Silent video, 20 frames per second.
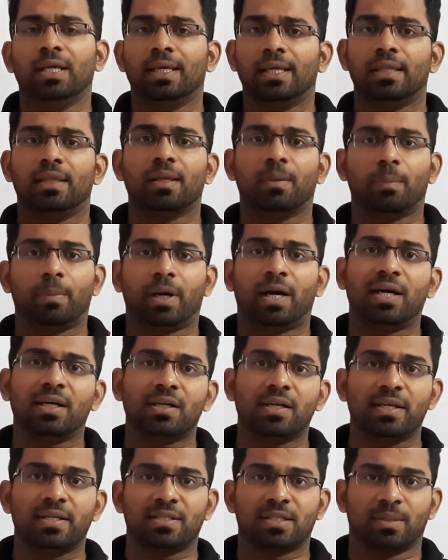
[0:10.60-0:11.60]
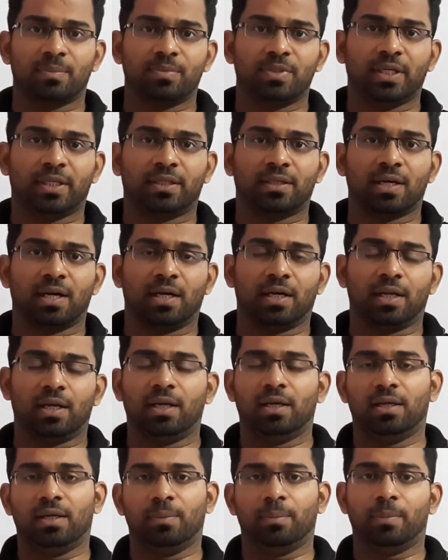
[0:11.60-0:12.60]
இந்த பாட்னி சப்ஜெக்ட்கான
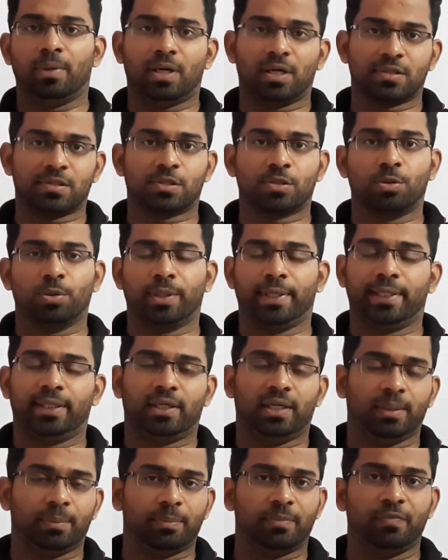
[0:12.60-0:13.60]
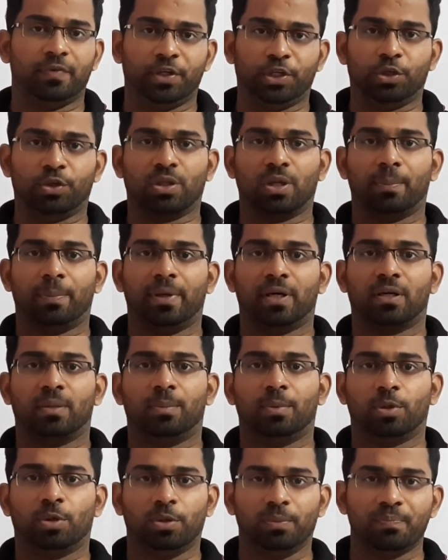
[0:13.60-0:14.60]
மார்க் ஸ்கோரிங் டிப் வீடியோ தான் பார்க்க
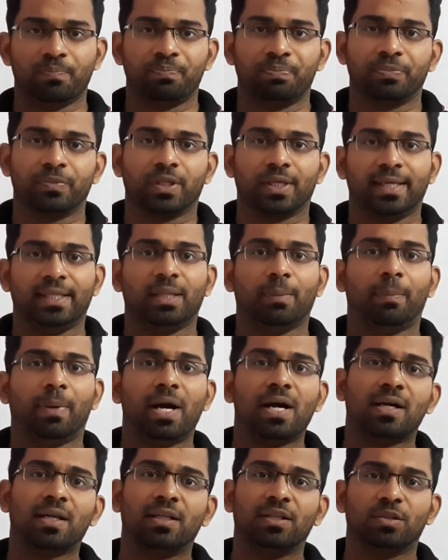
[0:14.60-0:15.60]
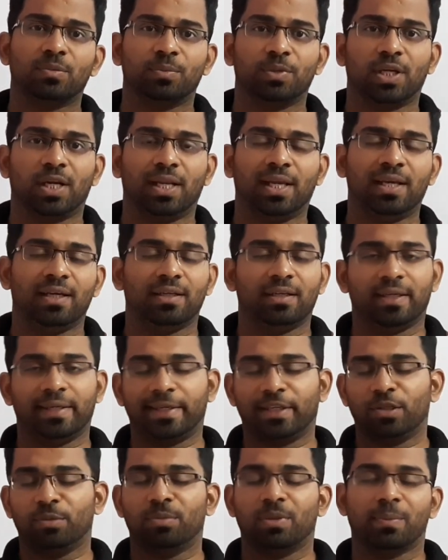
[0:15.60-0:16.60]
போகிறோம் இதை பார்க்குறதுக்கு முன்னால்
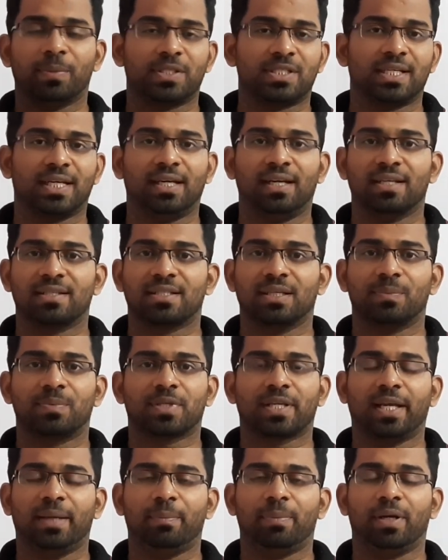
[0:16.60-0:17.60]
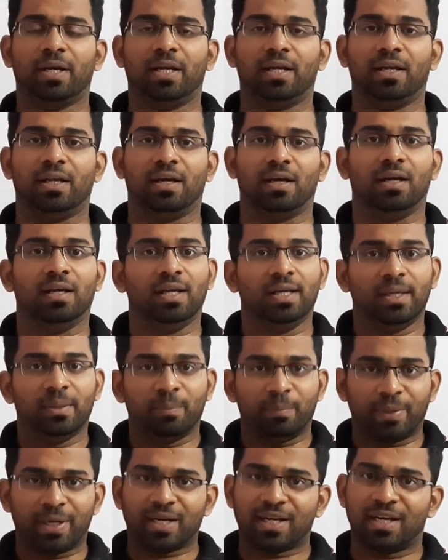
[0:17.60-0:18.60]
நீங்கள் இன்னும் நம்ம சேனலை சப்ஸ்கிரைப் பண்ணலைன்னா
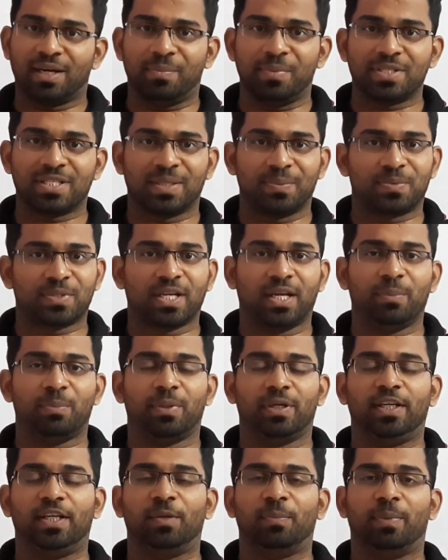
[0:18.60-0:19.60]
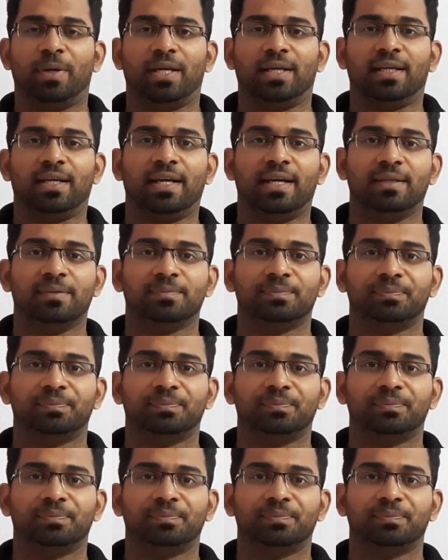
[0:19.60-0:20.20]
மறக்காமல் சப்ஸ்கிரைப் பண்ணிவிட்டு பாருங்கள்